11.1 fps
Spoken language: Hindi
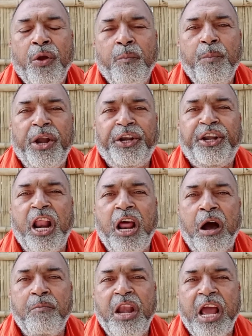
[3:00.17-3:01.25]
मिडल
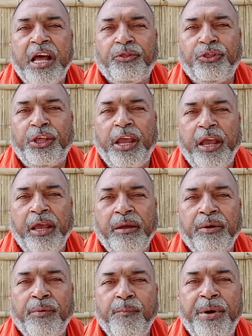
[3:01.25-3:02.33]
हम ले आते हैं
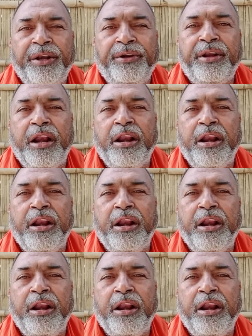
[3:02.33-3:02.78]
मिडल